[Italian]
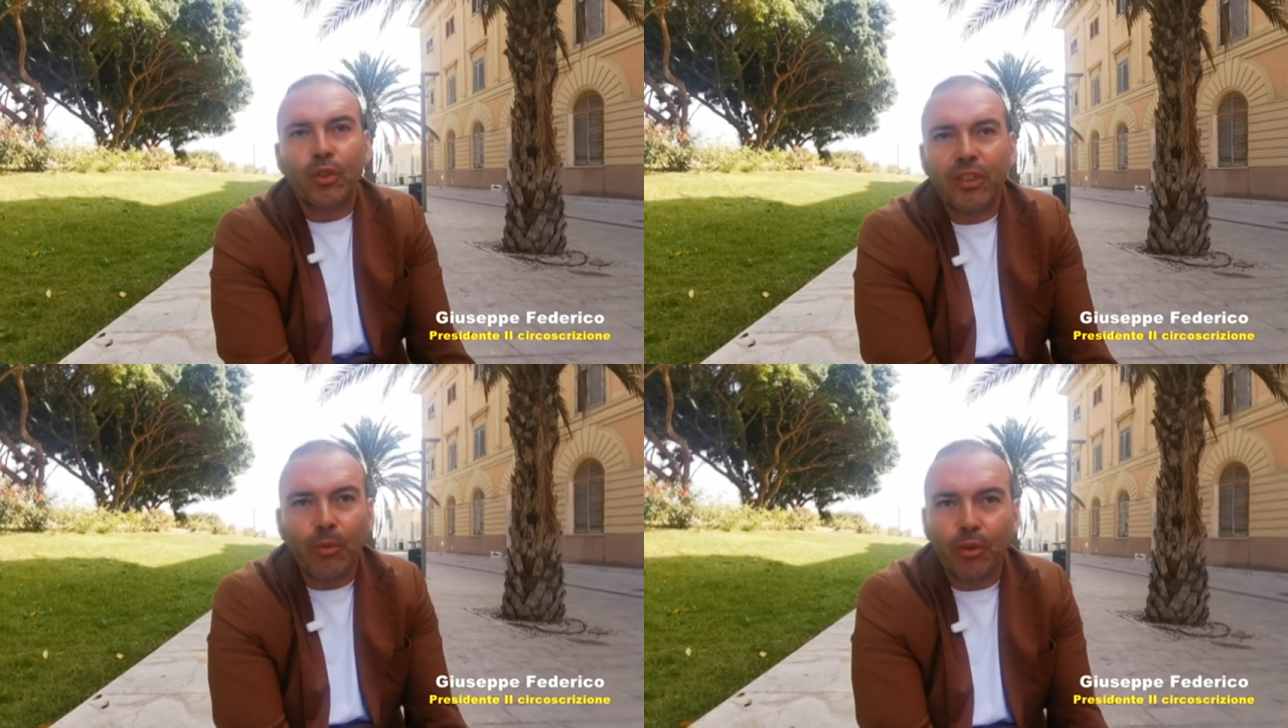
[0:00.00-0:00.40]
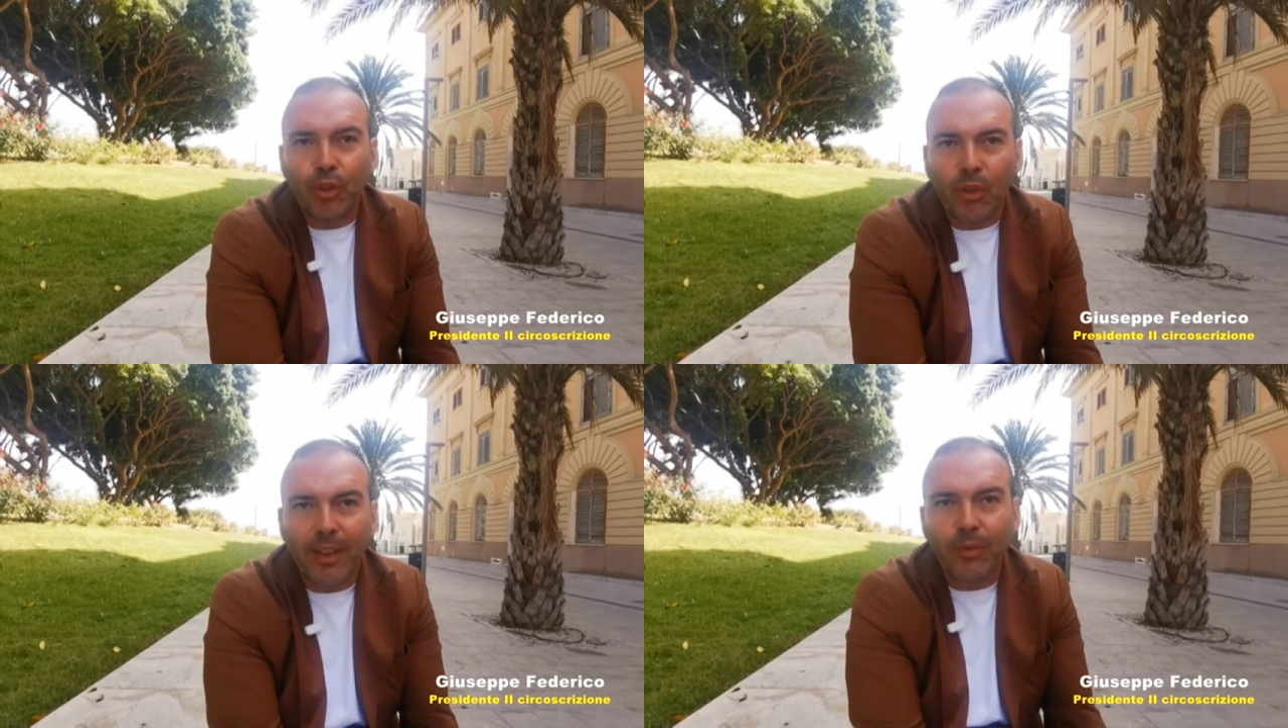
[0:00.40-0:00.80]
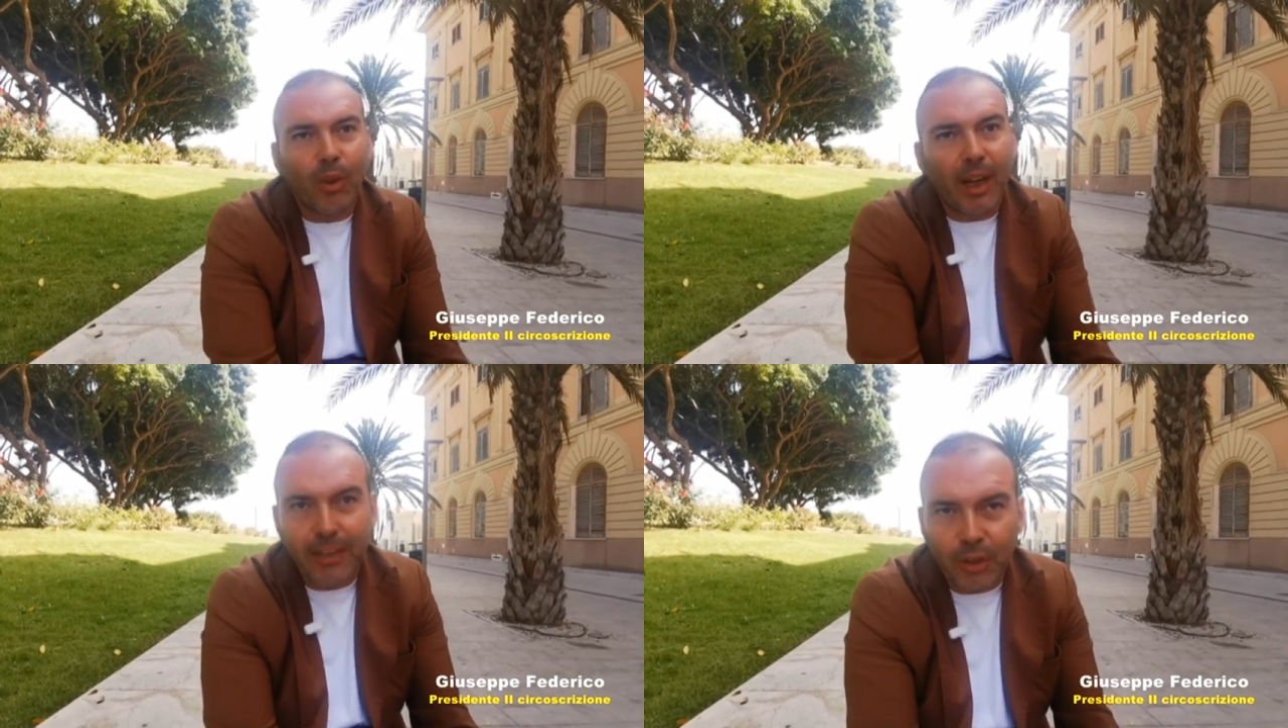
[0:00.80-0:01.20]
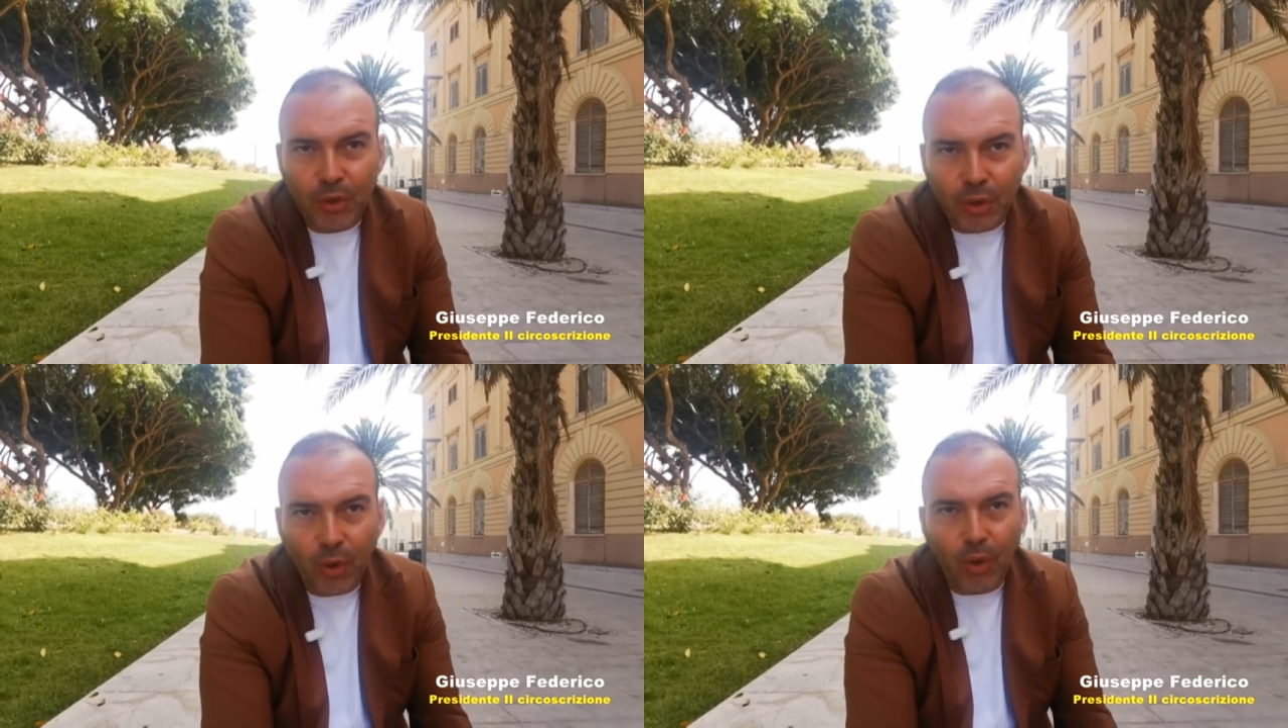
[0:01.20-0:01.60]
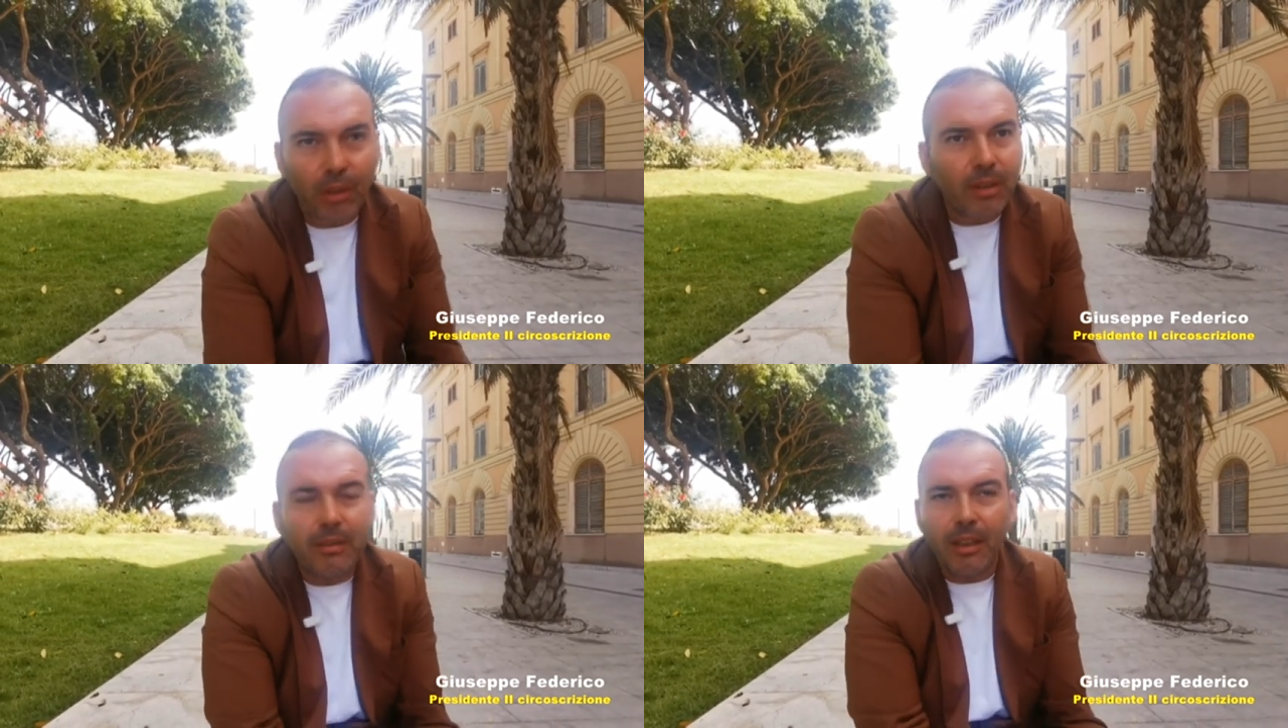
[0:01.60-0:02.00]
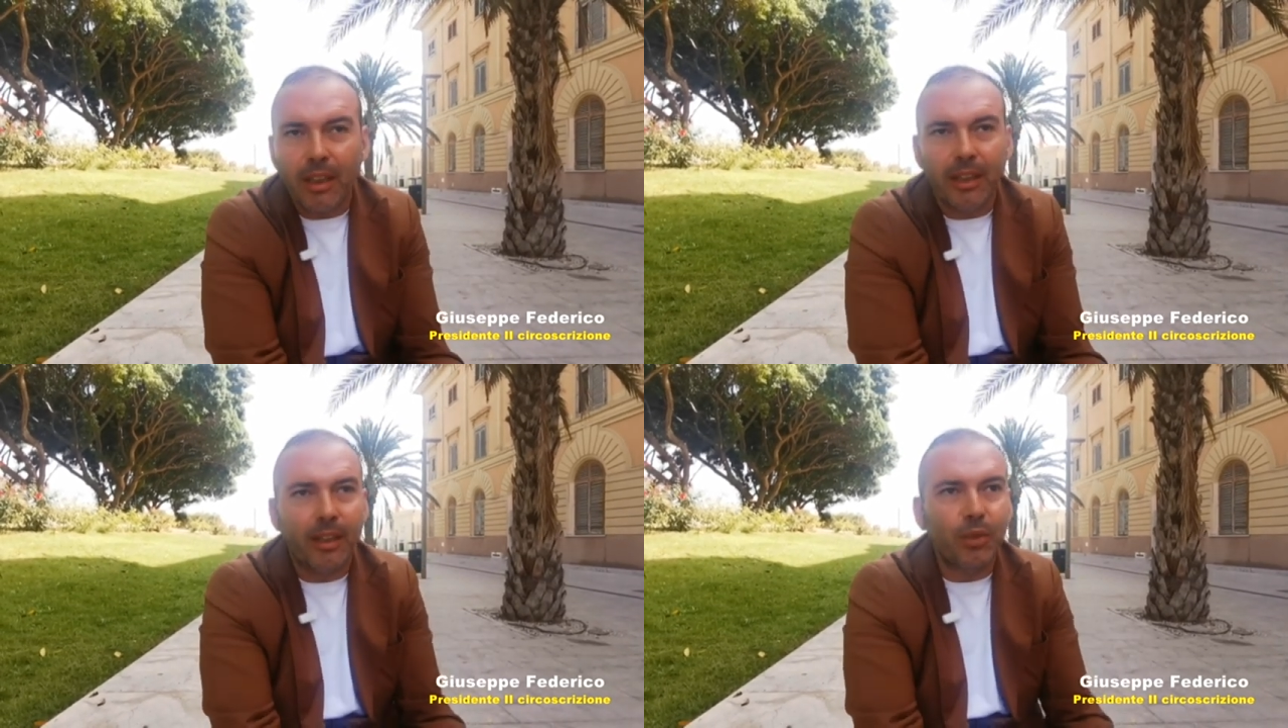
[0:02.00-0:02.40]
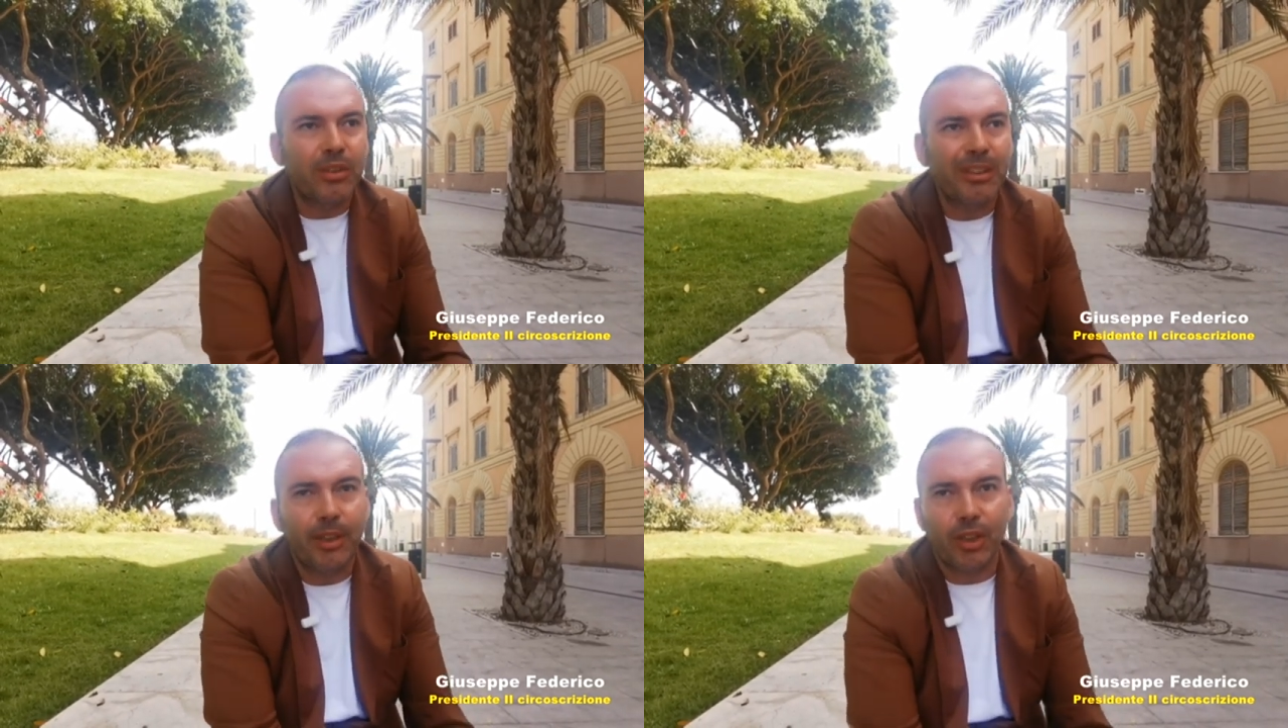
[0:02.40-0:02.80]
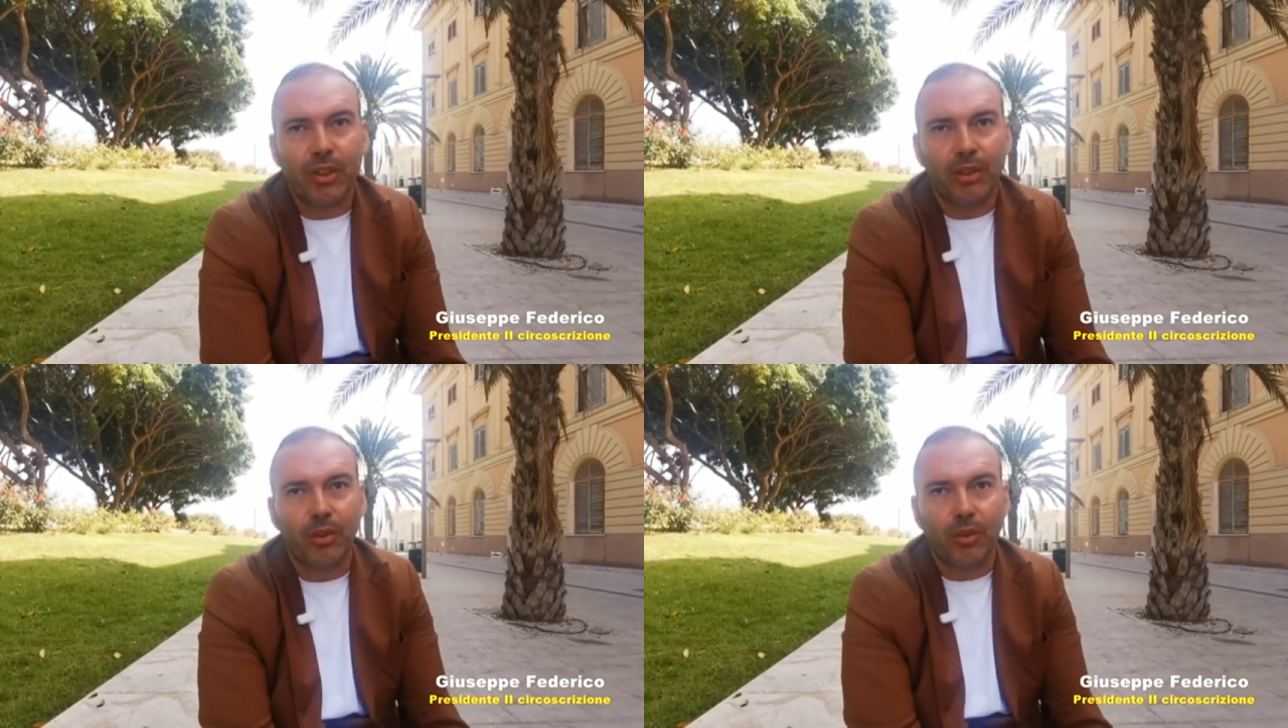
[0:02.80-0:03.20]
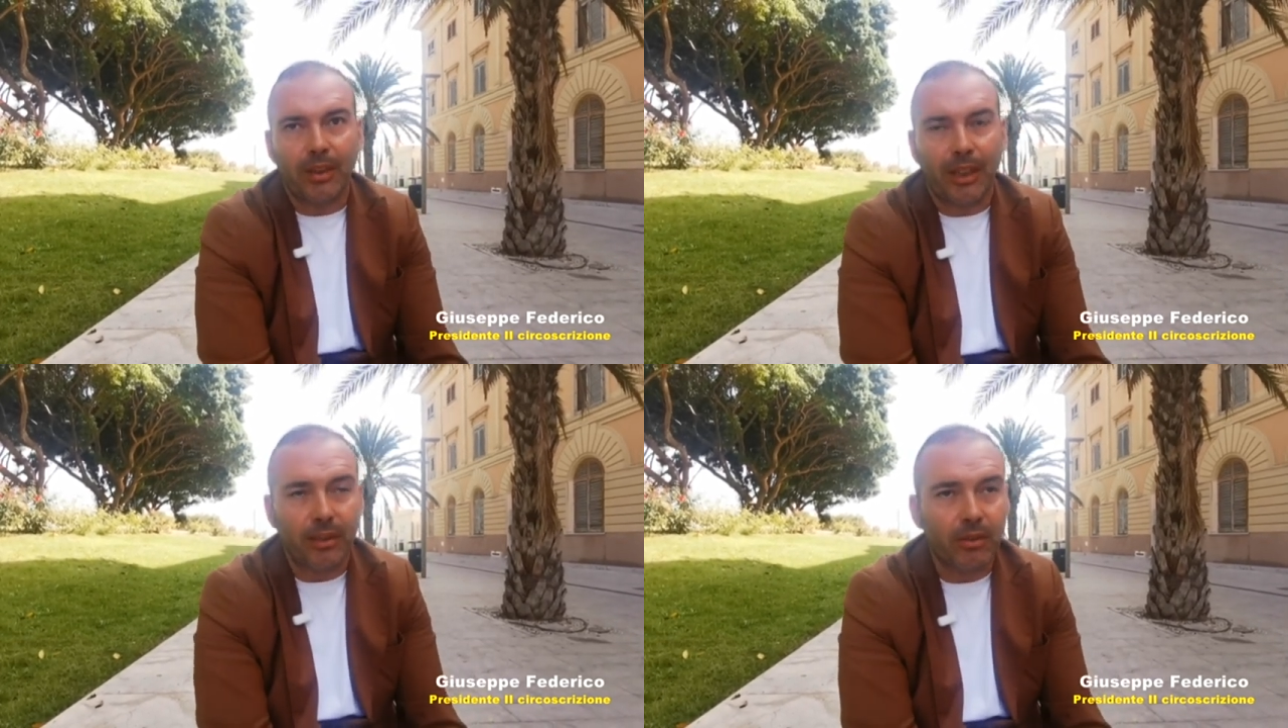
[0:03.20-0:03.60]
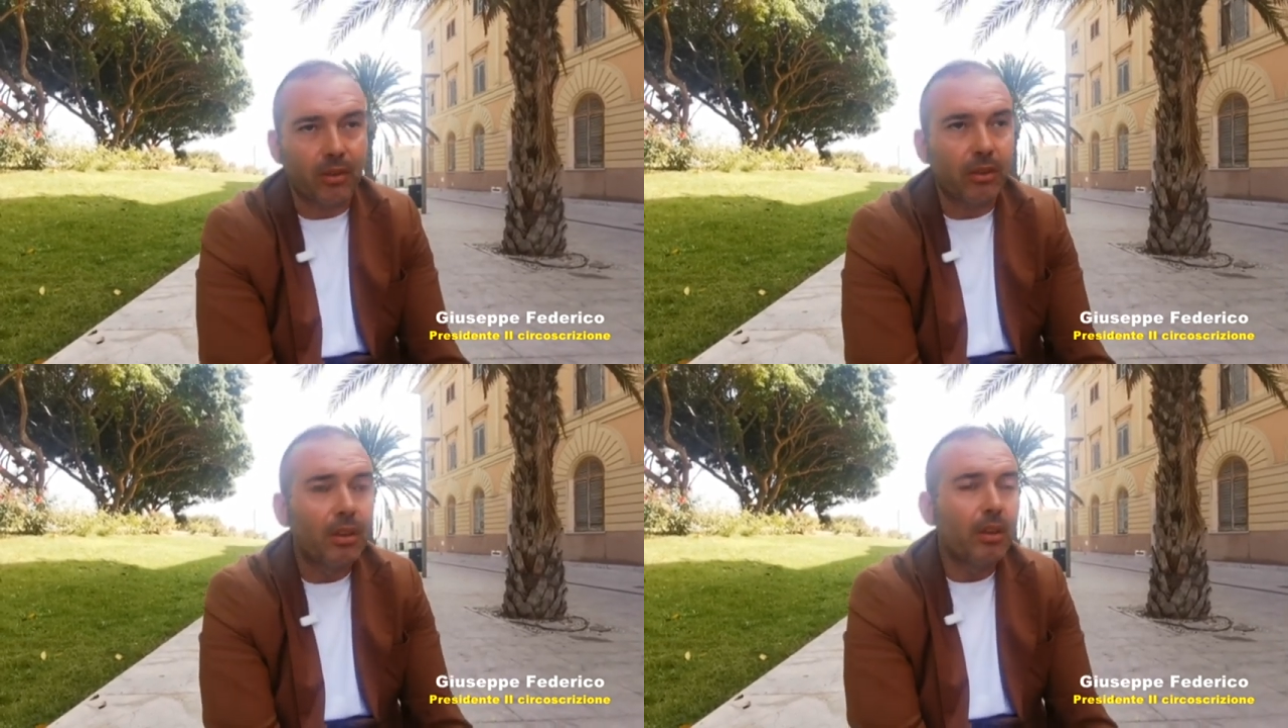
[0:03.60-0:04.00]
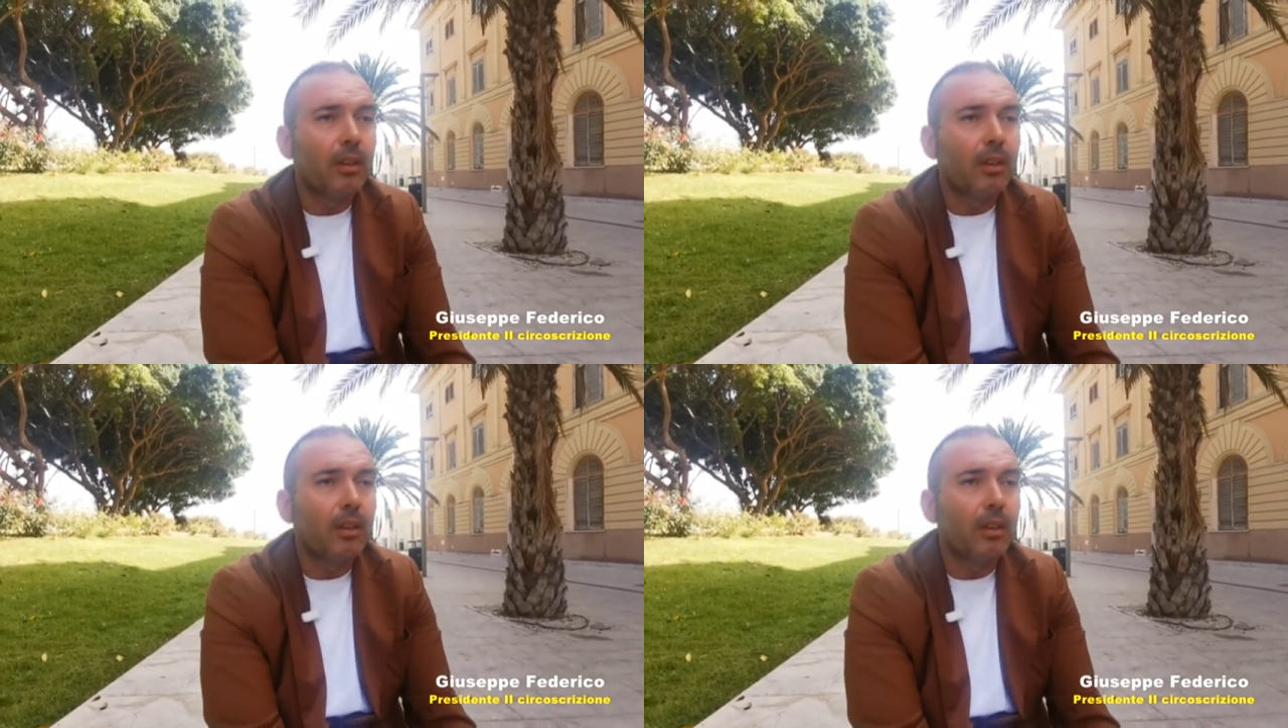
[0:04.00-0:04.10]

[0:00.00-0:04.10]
ce lo stiamo ritrovando adesso noi, eh, degli ultimi dieci anni di Orlando.